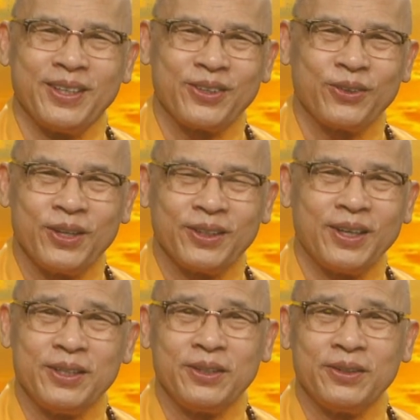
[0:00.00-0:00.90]
để
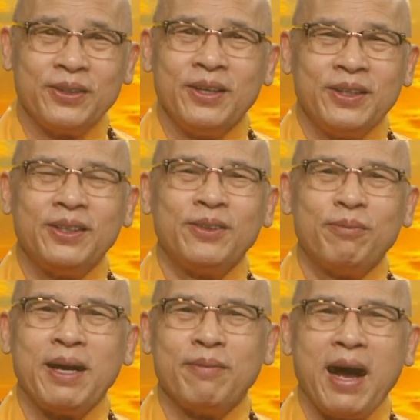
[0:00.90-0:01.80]
thấy nó ờ,
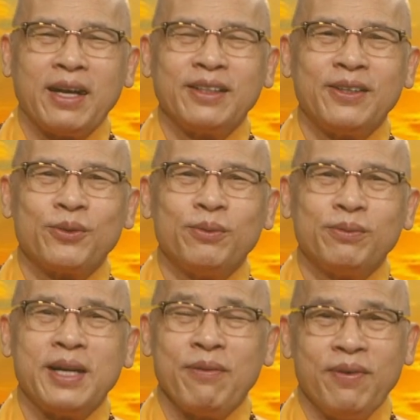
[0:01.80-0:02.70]
bày bán thấy
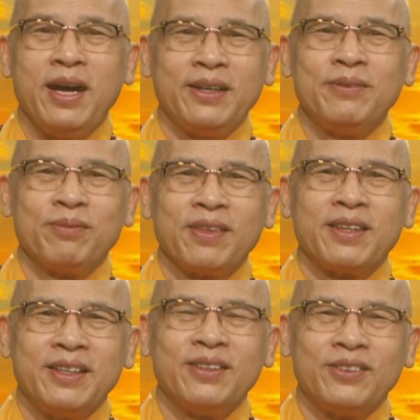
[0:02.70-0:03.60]
cũng đẹp quá
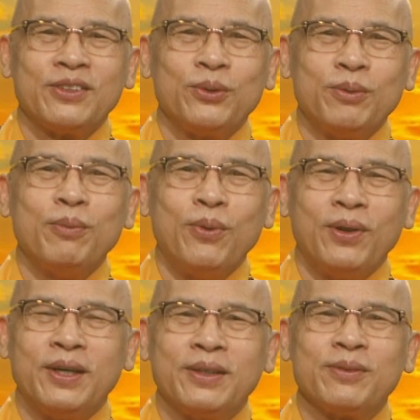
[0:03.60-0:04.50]
xuống ờ,
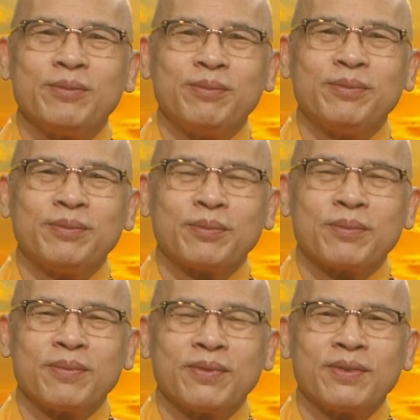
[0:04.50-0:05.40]
mua
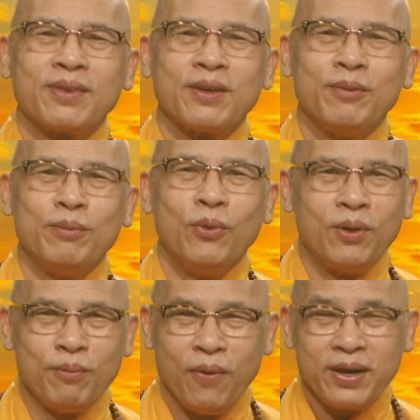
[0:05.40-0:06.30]
mua
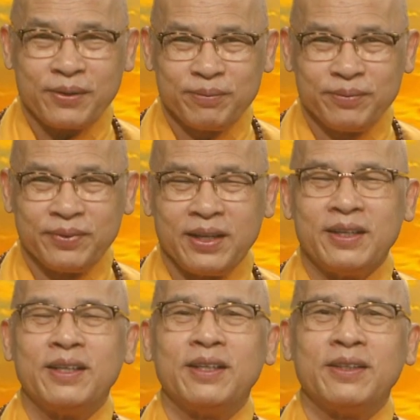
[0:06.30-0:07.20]
ông bố
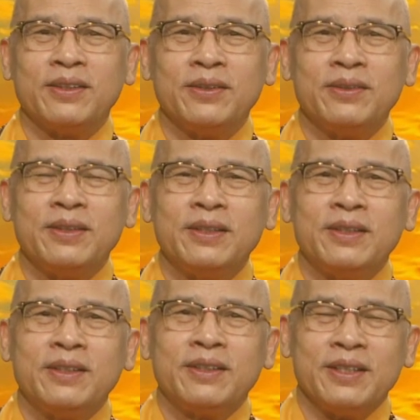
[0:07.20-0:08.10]
à,
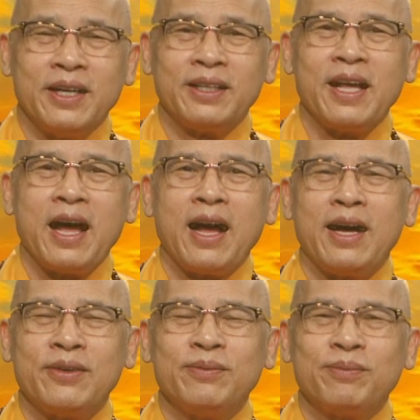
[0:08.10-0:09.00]
thì anh
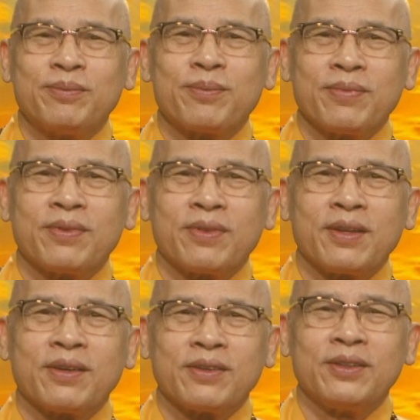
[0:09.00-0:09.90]
ta
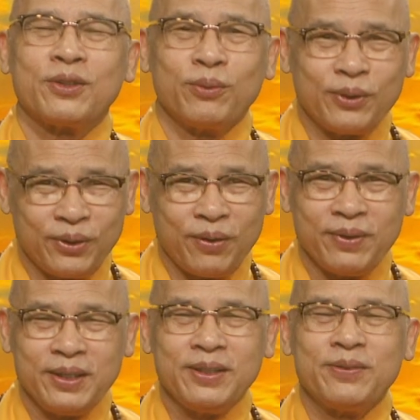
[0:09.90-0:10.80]
mà chúng tôi
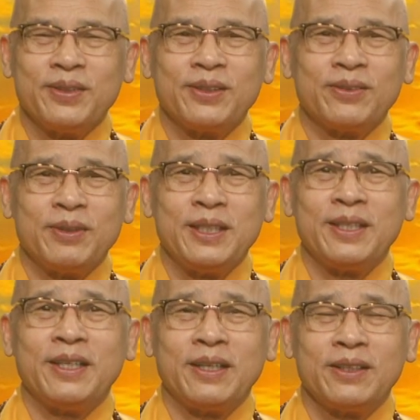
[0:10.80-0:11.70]
đồng ý bây
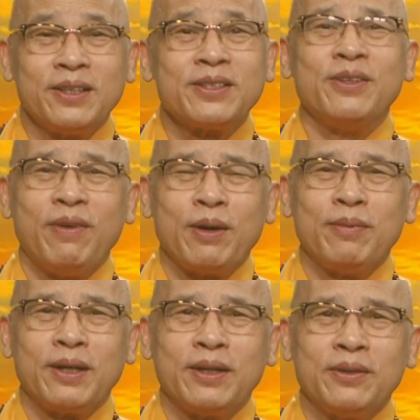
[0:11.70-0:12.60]
giờ anh thích như vậy
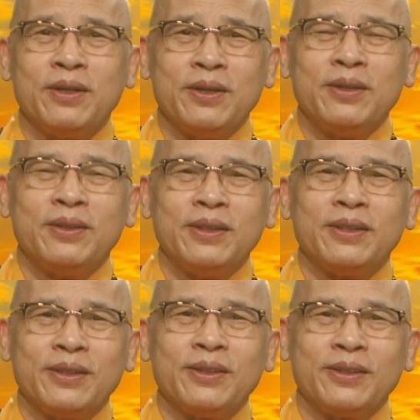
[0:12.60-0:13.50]
mình uh,
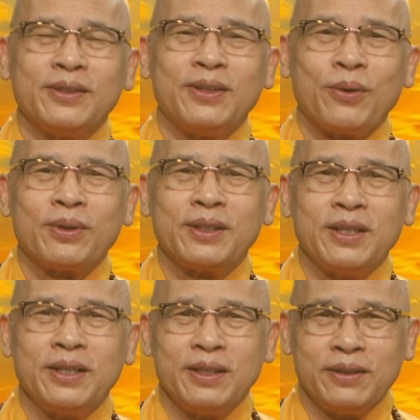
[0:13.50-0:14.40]
đâu có thể